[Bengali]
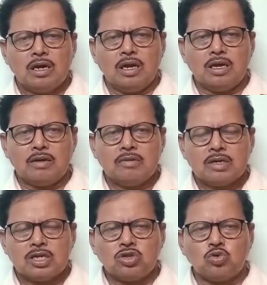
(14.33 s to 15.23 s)
হ্যাঁ
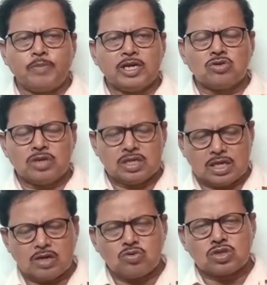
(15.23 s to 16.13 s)
কিন্তু উপায় তো নেই
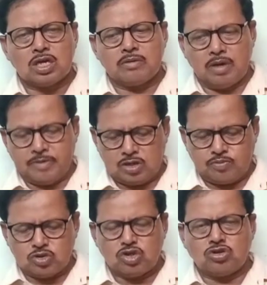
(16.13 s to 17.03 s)
তাকে করতেই হবে আমরা তো
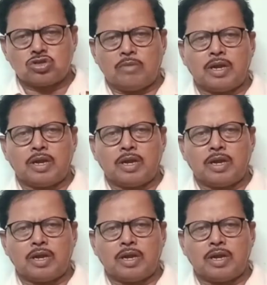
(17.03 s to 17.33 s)
প্রতিনিয়ত